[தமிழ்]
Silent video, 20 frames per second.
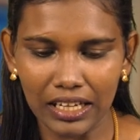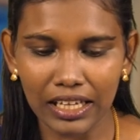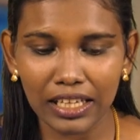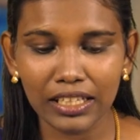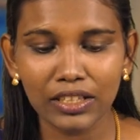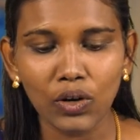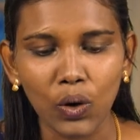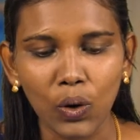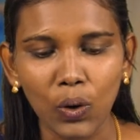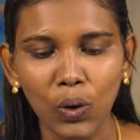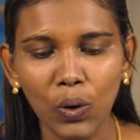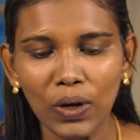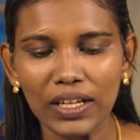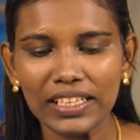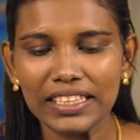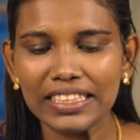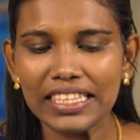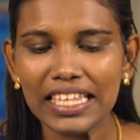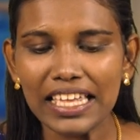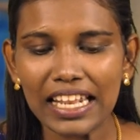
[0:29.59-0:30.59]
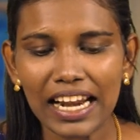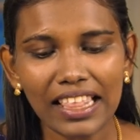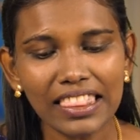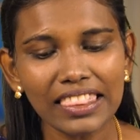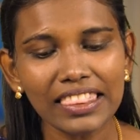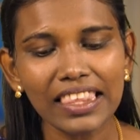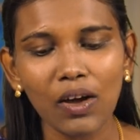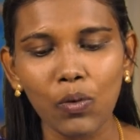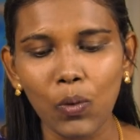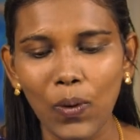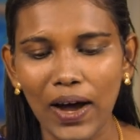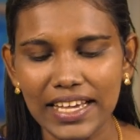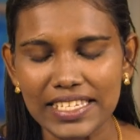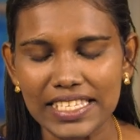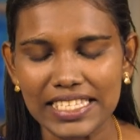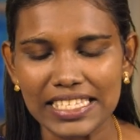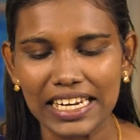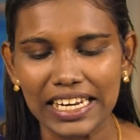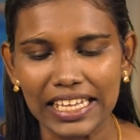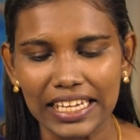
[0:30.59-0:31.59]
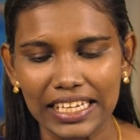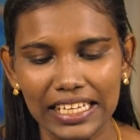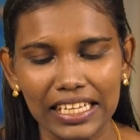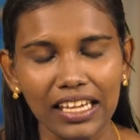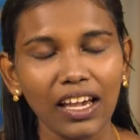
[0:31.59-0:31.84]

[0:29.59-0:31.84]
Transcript: இதோ திறந்த வாசலை